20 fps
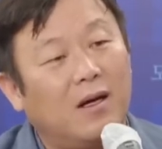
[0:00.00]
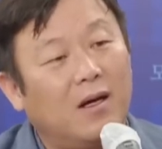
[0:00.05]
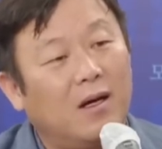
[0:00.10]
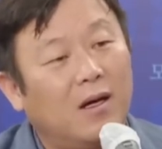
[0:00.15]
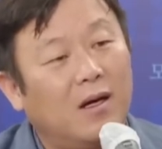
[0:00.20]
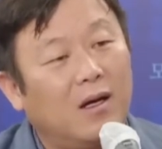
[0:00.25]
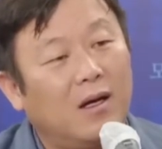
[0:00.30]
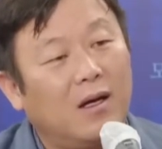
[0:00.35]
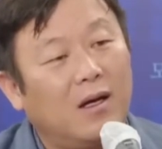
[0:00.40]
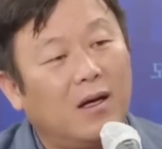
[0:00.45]

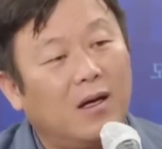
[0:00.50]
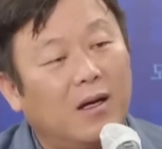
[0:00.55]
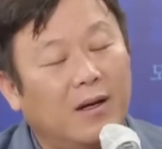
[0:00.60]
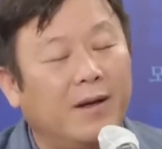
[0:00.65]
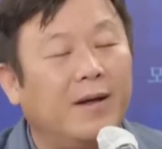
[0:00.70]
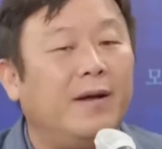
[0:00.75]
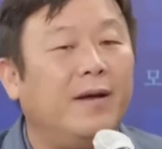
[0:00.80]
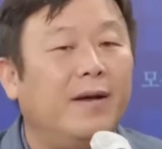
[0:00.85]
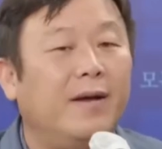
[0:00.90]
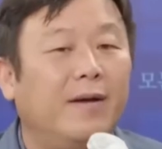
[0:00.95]
물린
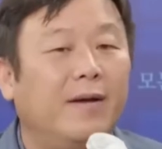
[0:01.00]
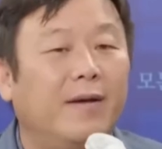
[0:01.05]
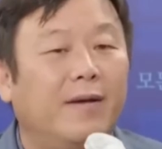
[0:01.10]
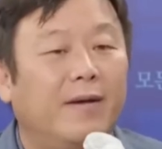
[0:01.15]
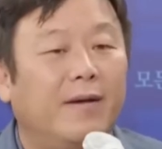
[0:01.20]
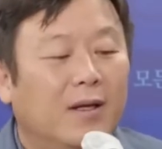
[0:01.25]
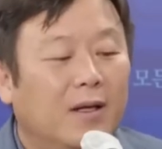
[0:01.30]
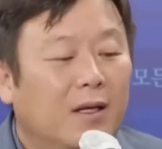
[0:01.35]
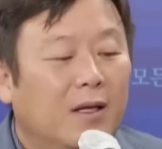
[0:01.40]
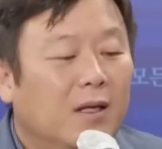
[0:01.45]

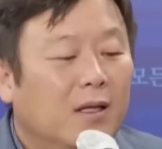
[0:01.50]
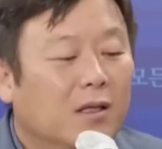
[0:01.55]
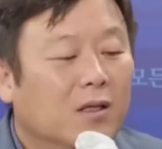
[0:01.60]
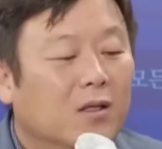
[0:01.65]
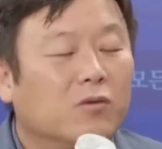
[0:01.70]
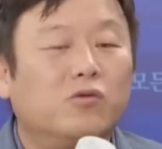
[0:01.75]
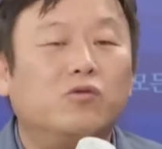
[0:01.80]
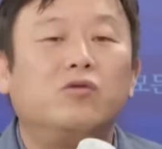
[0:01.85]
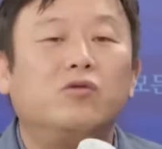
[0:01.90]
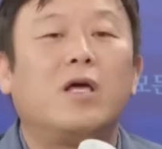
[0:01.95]
자국이군요. 예.
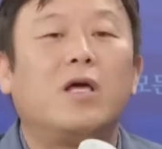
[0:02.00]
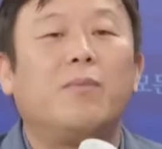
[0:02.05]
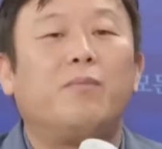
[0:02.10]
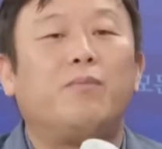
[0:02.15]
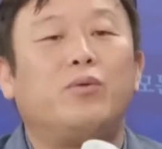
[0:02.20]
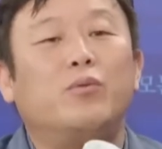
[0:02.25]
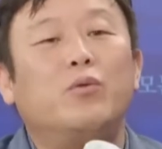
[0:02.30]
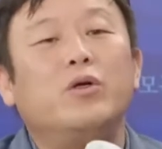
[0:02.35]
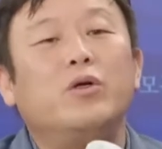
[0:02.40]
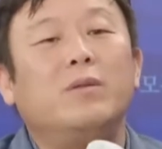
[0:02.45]
영국의
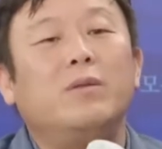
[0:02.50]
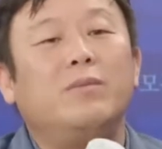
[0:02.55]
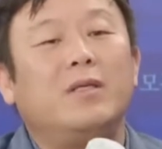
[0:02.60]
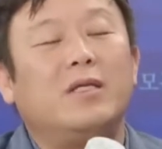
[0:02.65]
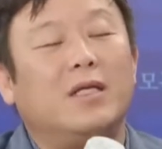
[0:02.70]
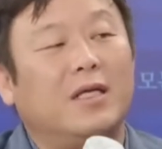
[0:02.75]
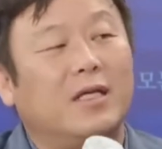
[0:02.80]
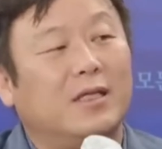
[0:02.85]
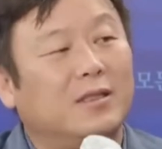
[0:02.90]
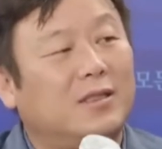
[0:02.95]

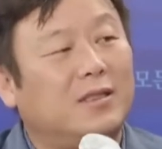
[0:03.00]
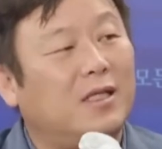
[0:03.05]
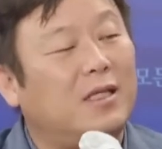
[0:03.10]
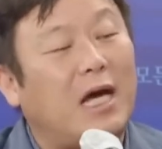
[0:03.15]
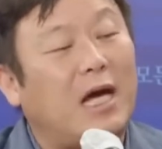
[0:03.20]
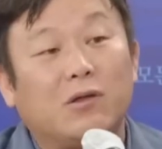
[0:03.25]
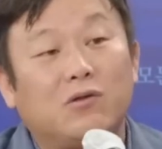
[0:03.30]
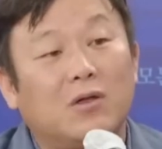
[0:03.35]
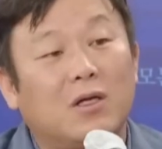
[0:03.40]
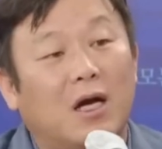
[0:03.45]
부모님들이 이제
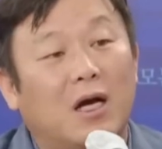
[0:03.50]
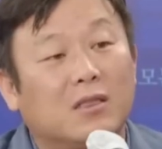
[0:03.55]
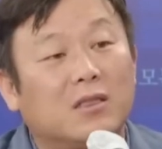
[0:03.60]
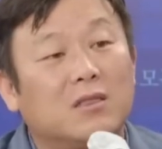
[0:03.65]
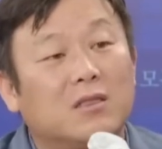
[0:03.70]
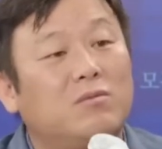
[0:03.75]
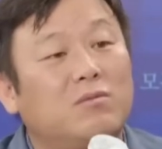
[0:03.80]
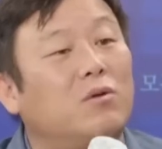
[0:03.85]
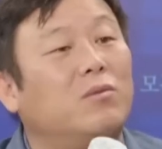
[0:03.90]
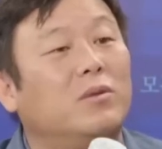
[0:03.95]
나중에
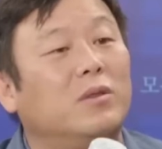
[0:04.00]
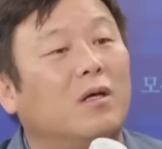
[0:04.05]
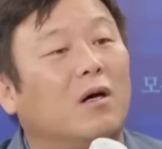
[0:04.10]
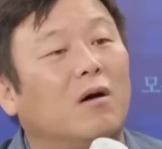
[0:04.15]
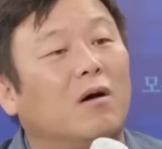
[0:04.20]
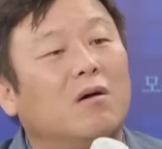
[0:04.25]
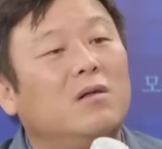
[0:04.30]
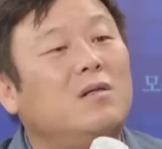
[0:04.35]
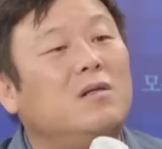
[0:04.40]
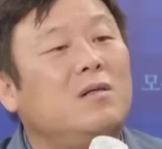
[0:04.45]
가서 그 보면
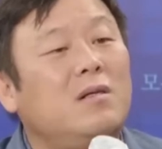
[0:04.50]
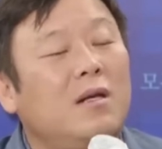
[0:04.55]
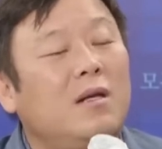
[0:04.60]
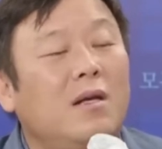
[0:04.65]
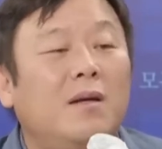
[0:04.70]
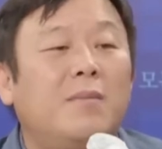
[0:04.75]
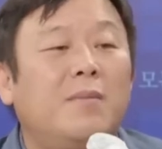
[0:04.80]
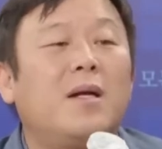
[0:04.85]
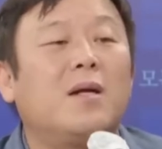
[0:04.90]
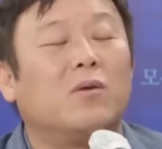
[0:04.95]

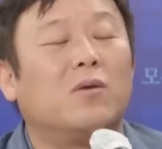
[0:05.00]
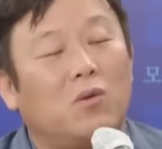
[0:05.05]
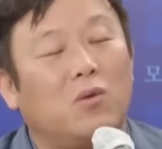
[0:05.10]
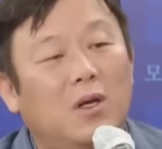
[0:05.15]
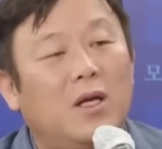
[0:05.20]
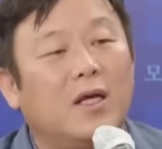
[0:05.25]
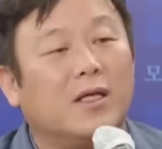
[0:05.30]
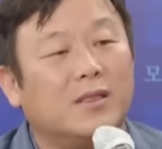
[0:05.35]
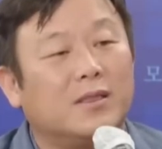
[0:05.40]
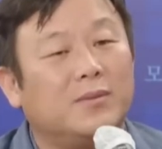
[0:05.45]
얼마나 아.
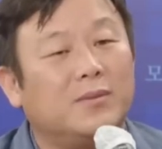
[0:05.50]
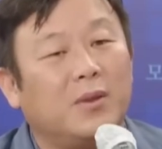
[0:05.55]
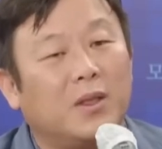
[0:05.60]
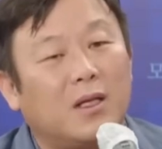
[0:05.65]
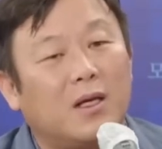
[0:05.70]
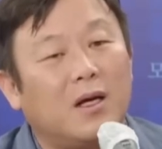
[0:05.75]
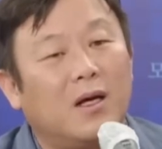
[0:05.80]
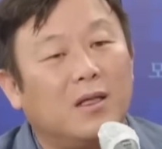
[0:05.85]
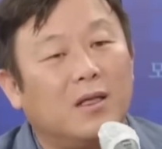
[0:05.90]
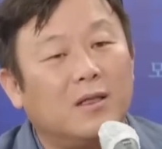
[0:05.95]

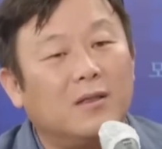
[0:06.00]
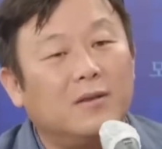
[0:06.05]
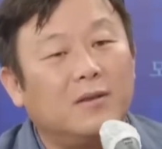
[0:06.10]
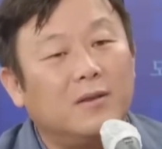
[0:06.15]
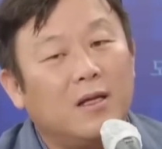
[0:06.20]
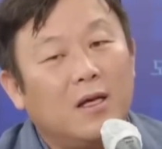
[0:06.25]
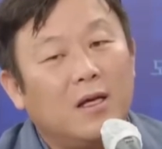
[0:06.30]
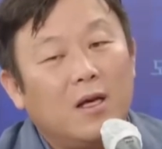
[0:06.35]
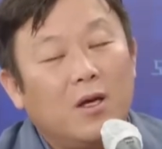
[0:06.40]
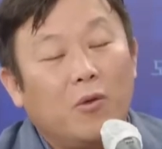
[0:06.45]
놀라겠습니까?
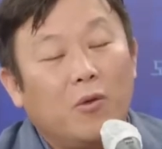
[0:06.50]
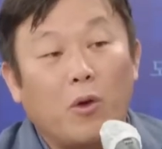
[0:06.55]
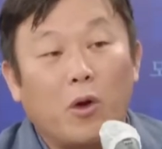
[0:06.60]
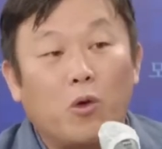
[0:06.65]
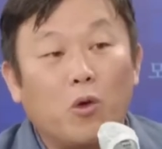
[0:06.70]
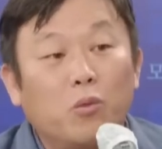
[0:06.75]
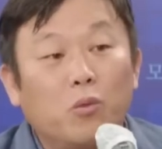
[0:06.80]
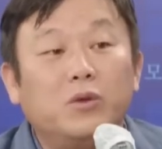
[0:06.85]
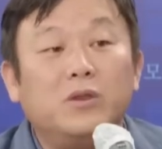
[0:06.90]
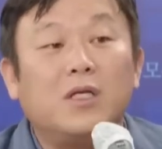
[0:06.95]
이건
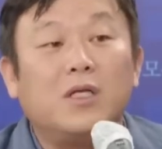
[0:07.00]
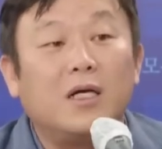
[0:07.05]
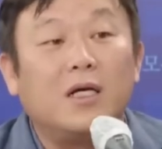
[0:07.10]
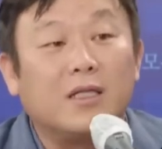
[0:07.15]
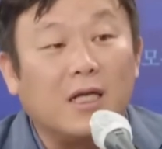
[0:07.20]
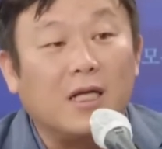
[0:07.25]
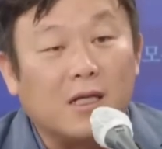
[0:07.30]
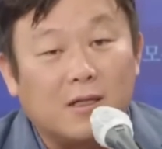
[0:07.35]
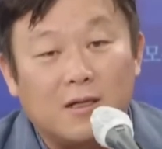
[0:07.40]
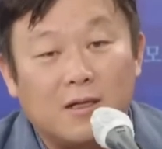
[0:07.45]
외교 문제가
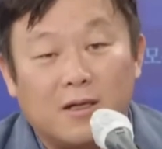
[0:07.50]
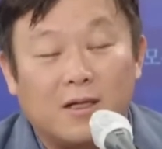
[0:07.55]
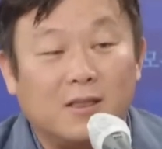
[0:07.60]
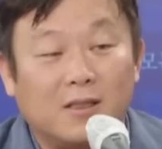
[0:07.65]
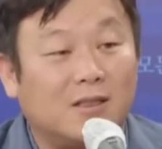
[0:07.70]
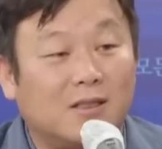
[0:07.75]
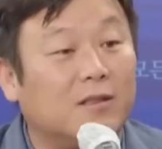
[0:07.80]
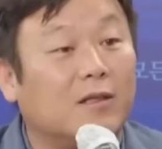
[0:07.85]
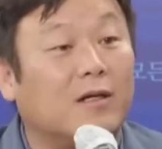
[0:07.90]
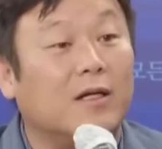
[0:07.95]
될
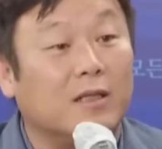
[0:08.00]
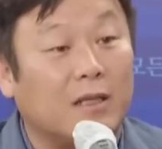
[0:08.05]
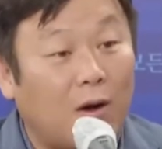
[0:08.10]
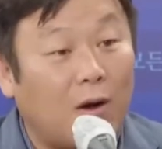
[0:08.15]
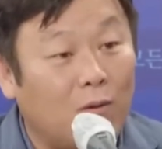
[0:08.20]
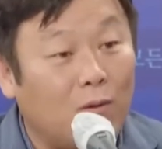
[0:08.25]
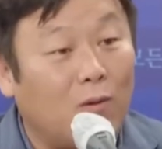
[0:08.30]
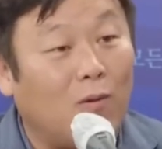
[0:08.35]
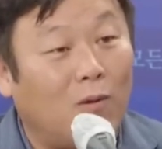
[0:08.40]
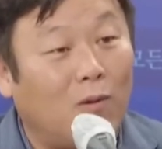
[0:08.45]
거라는 지적까지
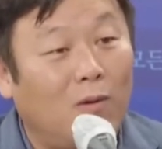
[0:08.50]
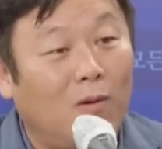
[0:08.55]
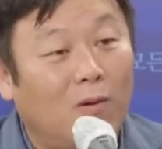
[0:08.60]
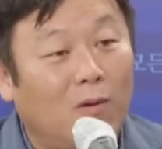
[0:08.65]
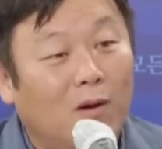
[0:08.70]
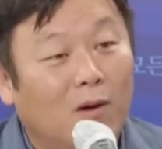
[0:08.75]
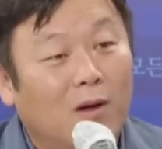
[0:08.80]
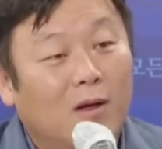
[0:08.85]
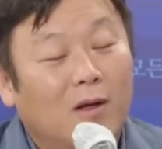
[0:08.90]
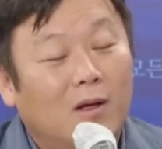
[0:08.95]
나오고
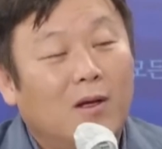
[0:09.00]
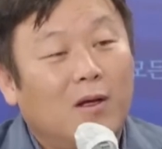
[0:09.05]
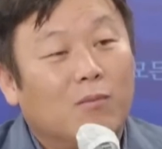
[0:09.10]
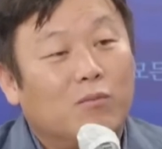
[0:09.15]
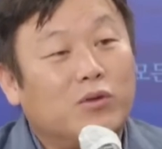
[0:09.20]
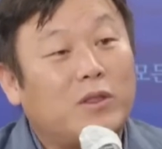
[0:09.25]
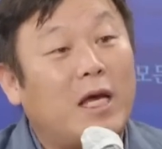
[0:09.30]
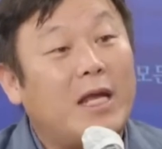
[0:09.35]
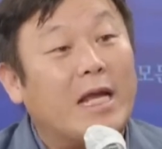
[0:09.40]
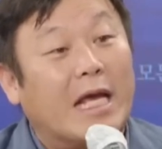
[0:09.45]

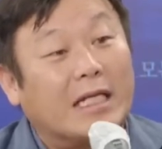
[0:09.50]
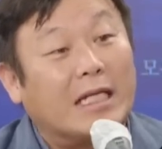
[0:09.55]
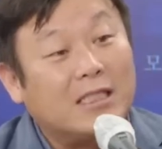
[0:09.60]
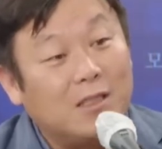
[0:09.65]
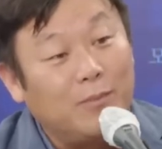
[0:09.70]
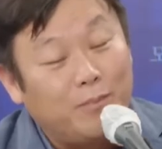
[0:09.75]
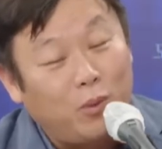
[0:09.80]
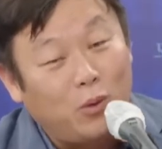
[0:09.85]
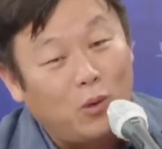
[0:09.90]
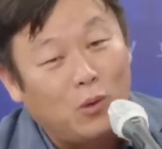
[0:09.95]
부산
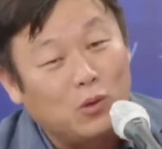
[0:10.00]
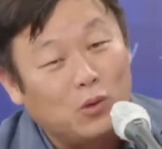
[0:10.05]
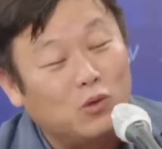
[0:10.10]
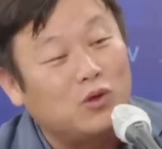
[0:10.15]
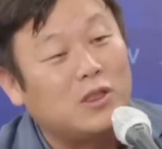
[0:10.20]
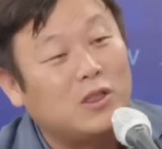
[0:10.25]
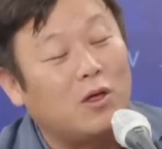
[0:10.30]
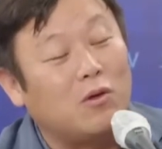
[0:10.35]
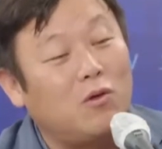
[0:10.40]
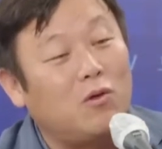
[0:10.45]
엑스포
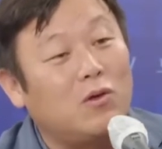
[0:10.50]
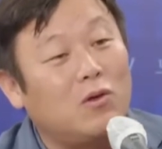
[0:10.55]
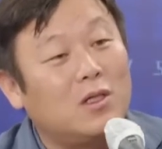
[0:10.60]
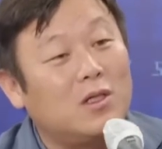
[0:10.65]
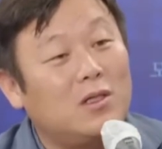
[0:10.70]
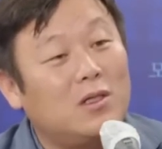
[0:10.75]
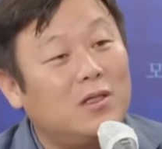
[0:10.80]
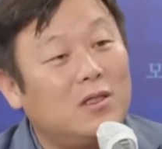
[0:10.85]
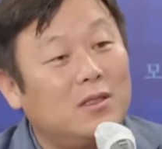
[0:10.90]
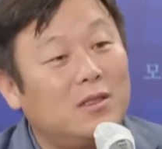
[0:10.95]
유치에도
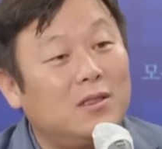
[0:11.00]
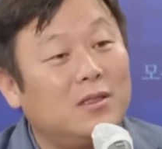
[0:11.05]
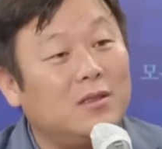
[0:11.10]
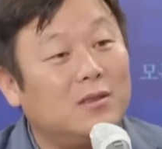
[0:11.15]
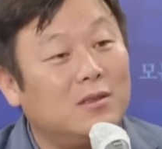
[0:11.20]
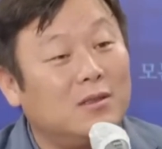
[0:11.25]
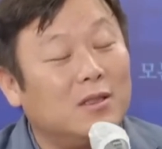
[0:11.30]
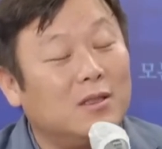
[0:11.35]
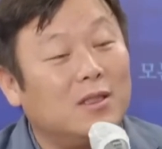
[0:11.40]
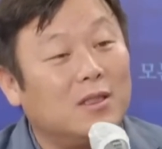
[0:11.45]

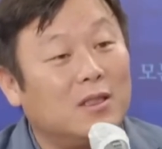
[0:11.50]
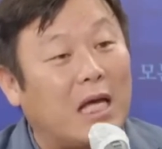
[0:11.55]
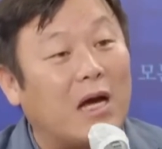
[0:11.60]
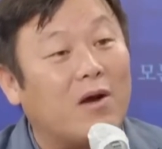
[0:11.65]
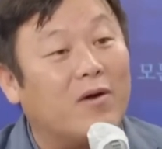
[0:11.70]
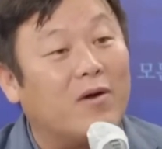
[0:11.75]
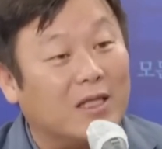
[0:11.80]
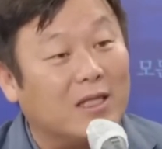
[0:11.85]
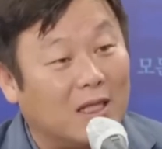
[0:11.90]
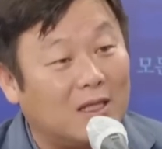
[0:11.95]
큰
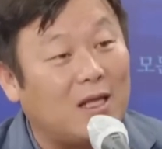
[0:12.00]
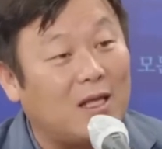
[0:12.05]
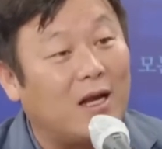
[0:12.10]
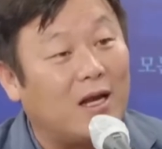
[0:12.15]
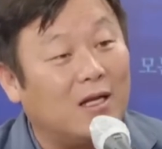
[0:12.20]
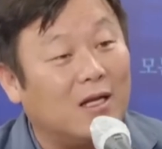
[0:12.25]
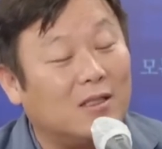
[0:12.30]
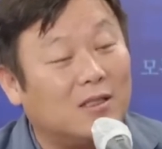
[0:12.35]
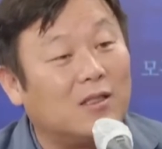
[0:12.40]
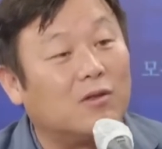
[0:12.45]
난관이
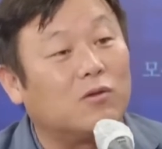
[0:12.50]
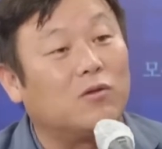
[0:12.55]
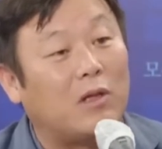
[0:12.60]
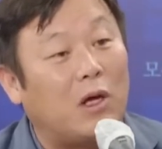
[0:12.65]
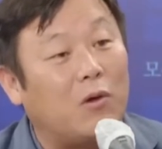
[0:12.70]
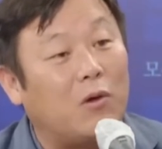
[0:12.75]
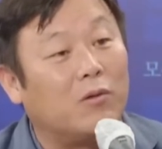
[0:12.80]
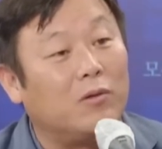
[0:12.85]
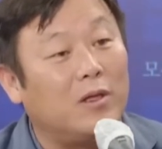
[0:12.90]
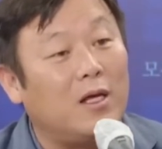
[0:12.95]
됐다라는 지적
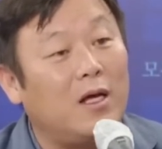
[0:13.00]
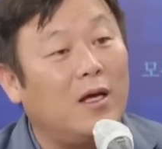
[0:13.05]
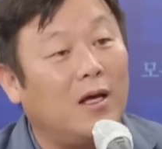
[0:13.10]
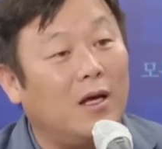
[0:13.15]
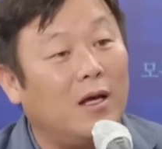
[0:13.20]
나오는데